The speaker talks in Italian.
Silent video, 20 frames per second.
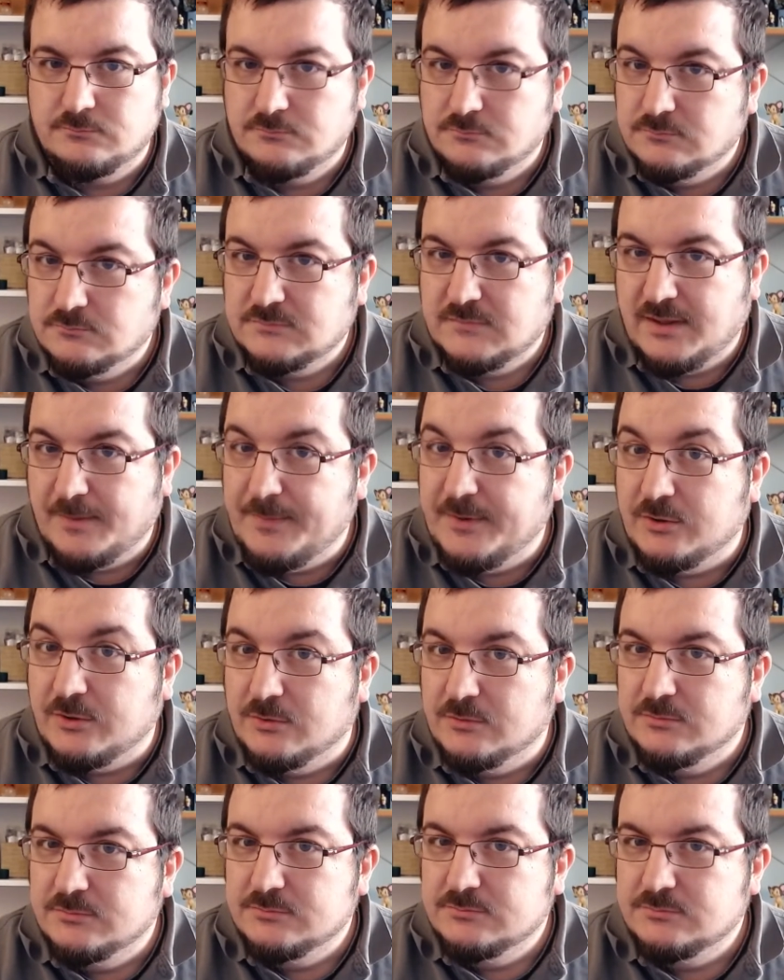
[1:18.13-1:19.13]

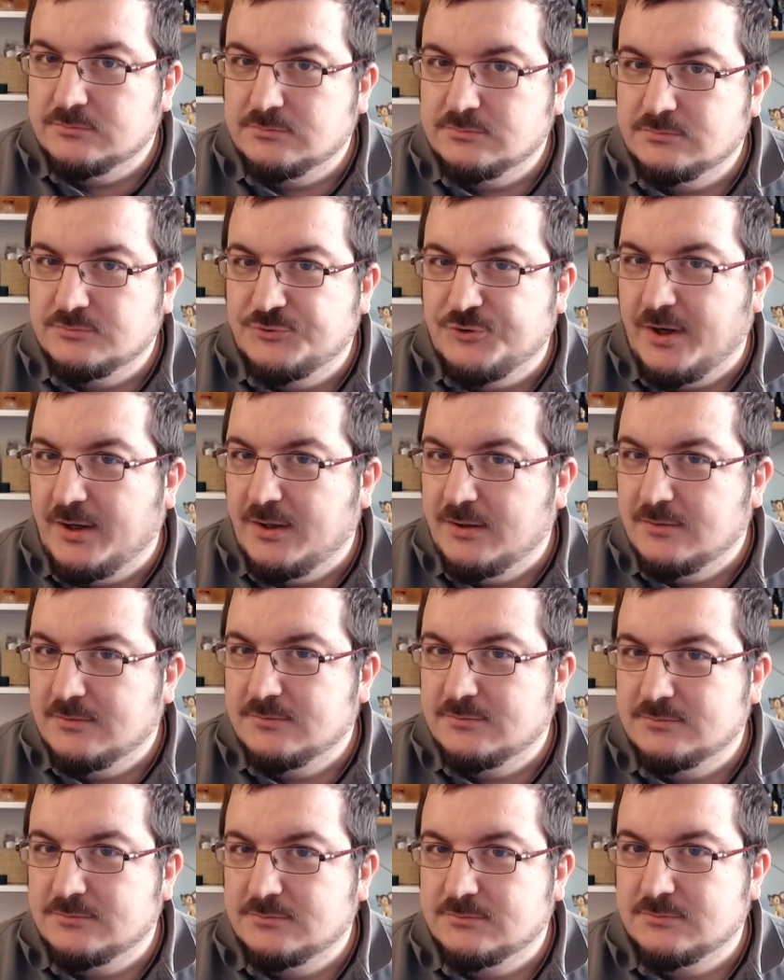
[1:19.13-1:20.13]
Capito? Cioè,
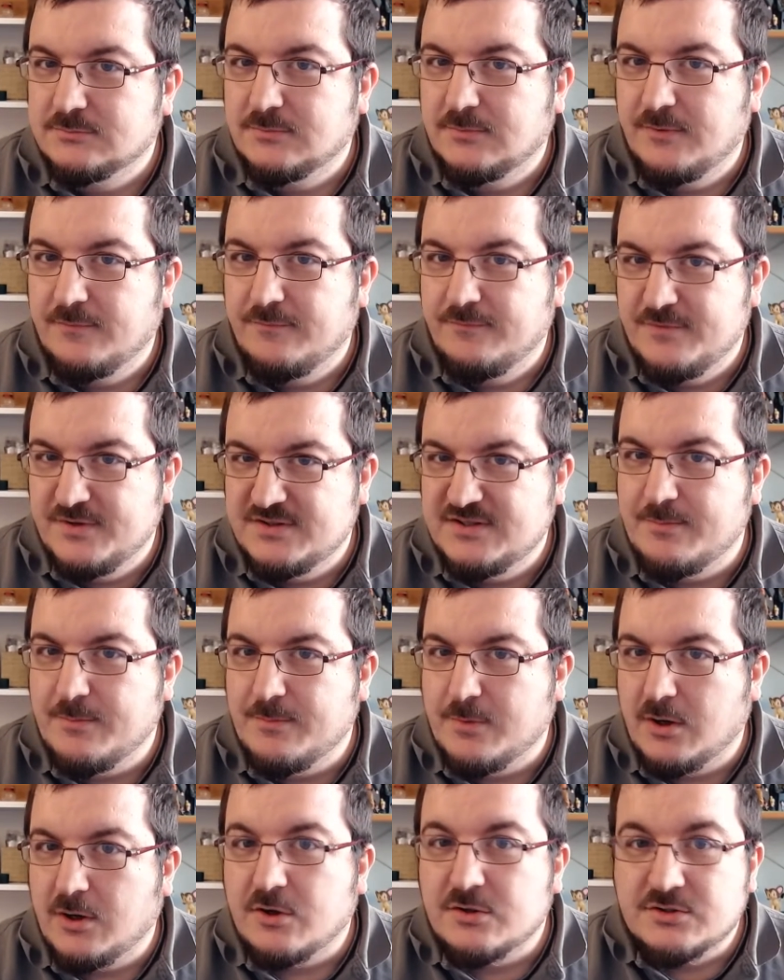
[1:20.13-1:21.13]
sembra
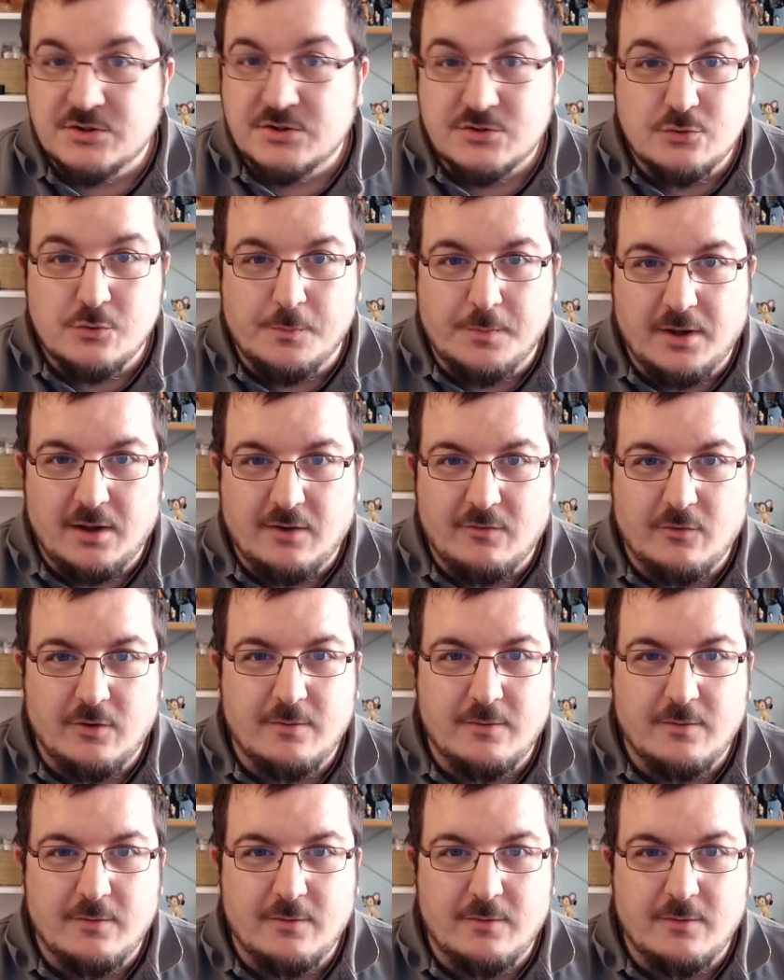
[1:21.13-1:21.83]
una cosa stupida a voi,